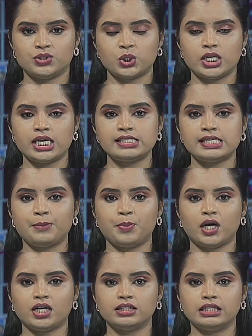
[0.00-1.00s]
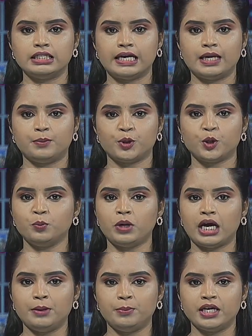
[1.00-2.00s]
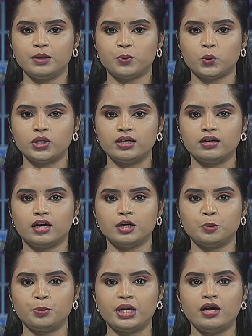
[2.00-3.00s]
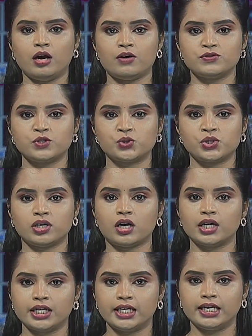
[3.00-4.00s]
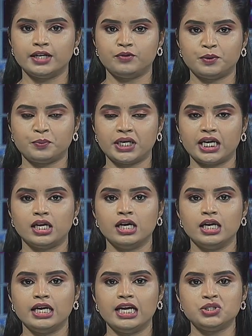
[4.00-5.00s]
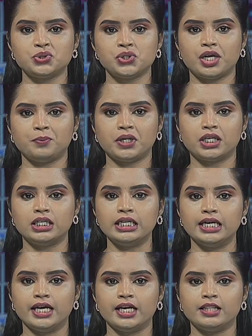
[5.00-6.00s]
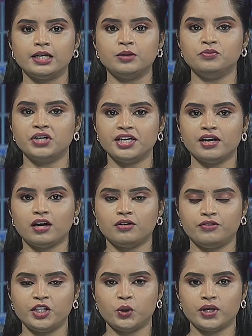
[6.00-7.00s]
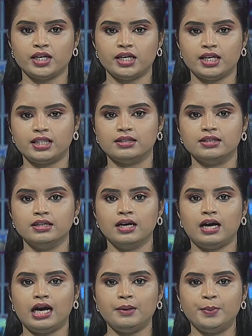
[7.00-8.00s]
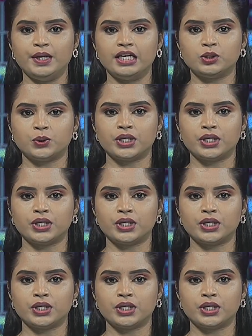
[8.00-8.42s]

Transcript: சென்னை சேப்பாக்கத்தில் நடைபெறும் ஐபிஎல் போட்டிக்கான பிளே ஆஃப் சுற்றுக்கான டிக்கெட் விற்பனை இன்று நண்பகல் இணையதளம் வழியாகவே தொடங்கியது ஐபிஎல்